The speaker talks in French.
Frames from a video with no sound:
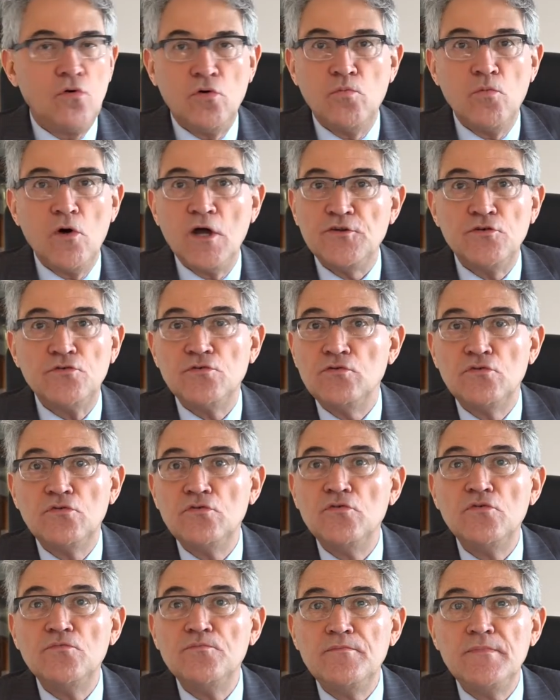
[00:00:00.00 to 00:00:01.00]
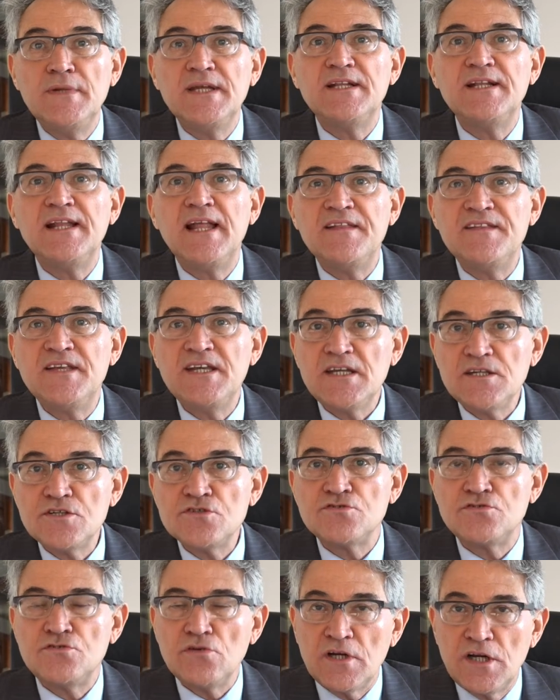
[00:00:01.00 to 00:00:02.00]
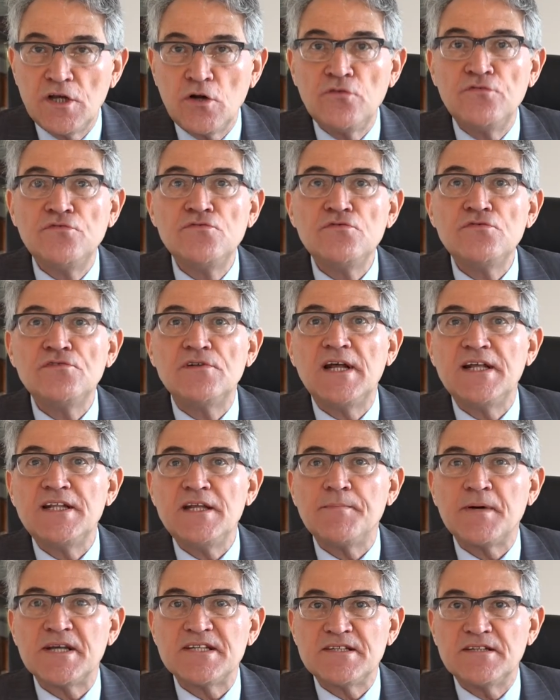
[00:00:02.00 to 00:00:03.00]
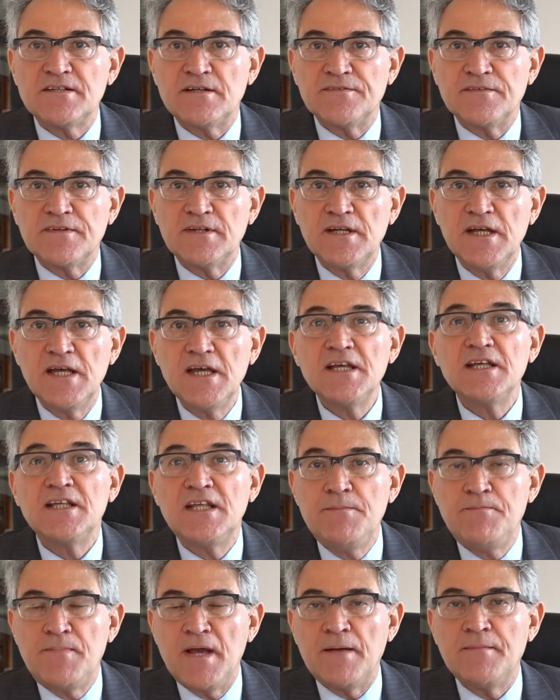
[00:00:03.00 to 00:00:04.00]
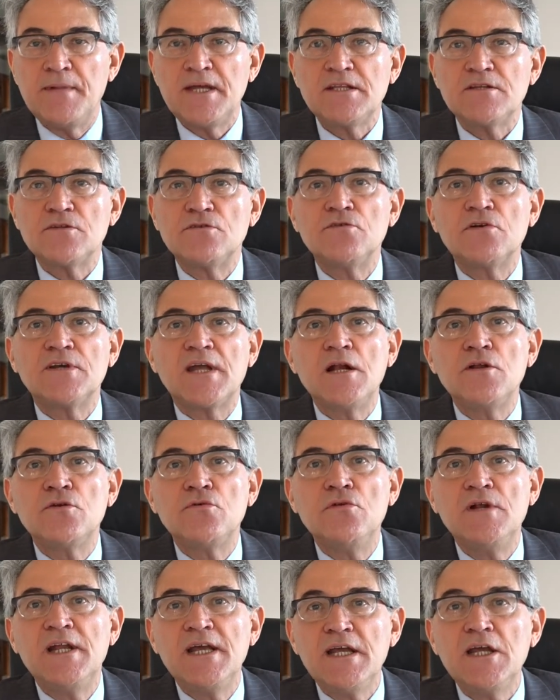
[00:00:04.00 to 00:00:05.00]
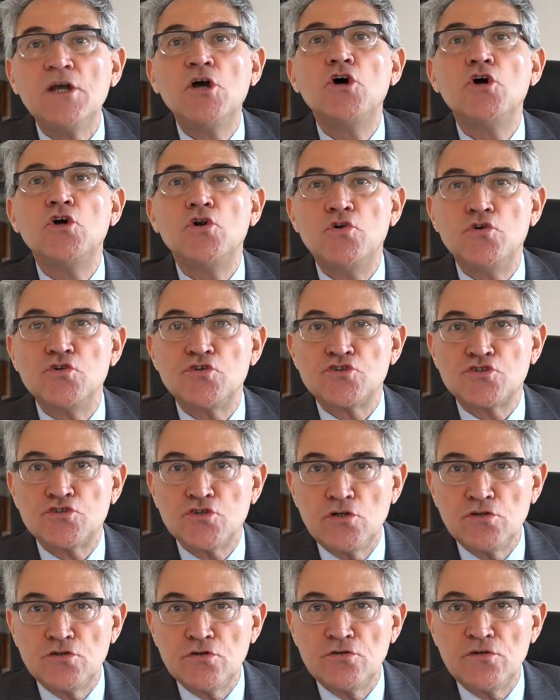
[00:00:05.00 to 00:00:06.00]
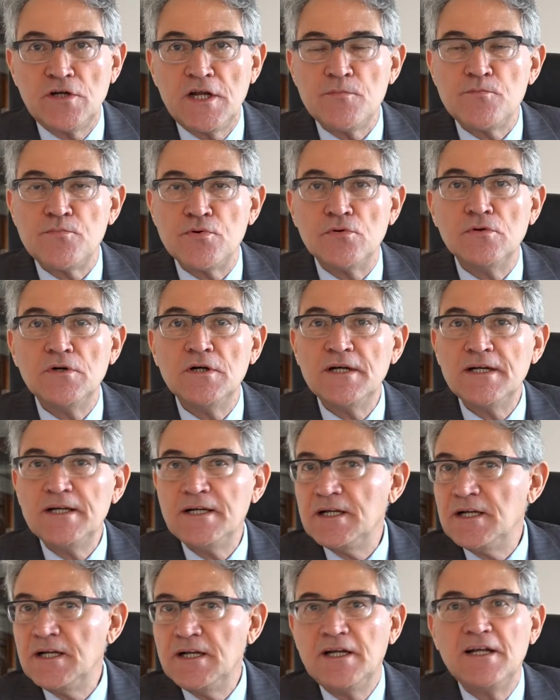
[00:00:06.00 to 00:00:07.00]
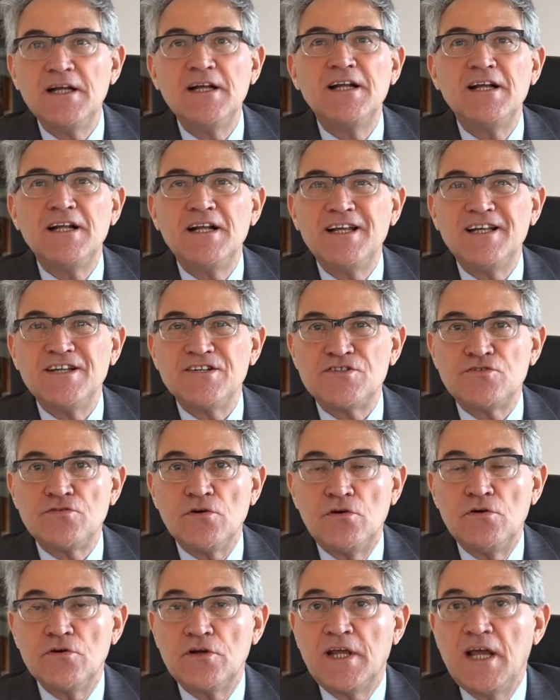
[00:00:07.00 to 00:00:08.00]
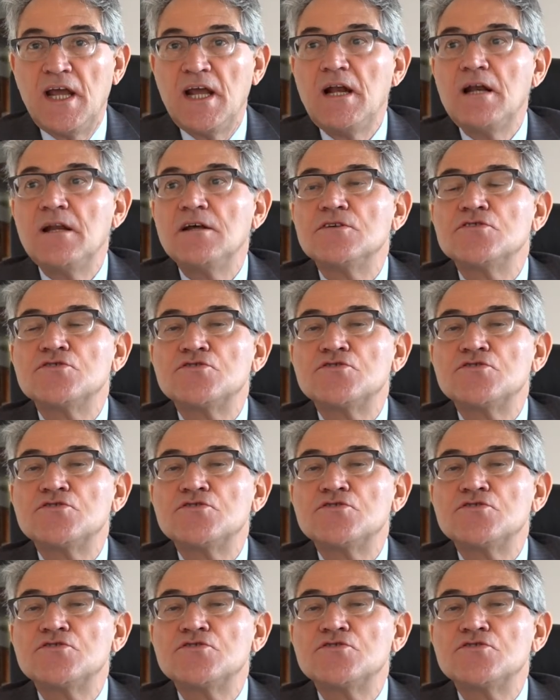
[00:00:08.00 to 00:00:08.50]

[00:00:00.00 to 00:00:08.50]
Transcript: au mois de mai de l'année, sur les revenus de l'année précédente, qui permettent de calculer le solde de l'impôt, sur lequel,